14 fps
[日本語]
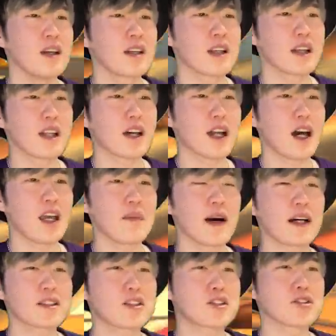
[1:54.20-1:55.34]
ただ、
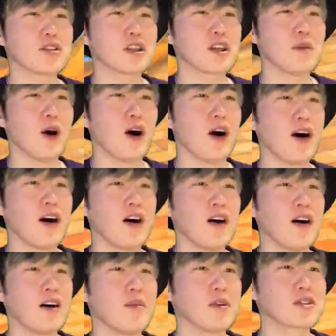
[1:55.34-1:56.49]
ライバー注意義も、
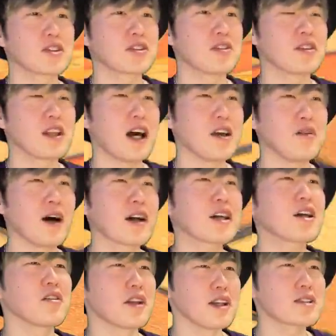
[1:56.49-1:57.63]
もちろんないわ
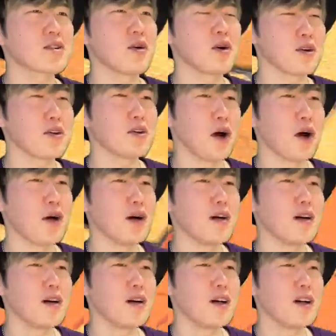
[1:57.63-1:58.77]
けよね、そういう
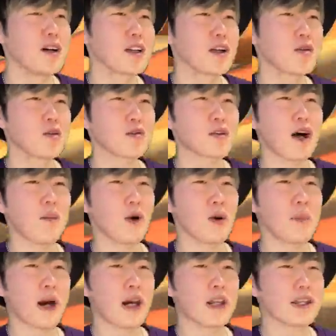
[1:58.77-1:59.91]
の。ってことはもう
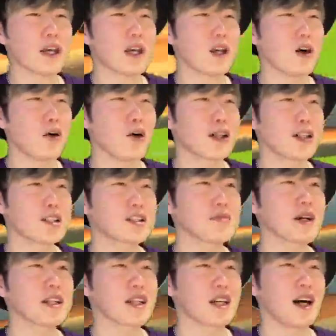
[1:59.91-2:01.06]
媒体が終わってし
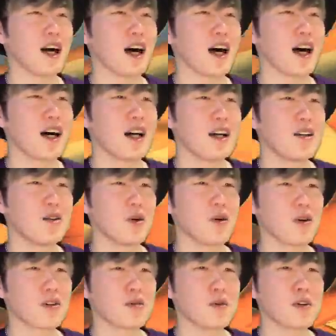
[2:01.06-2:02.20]
まったら、
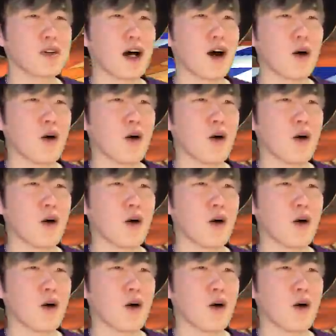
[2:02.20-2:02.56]
残るものは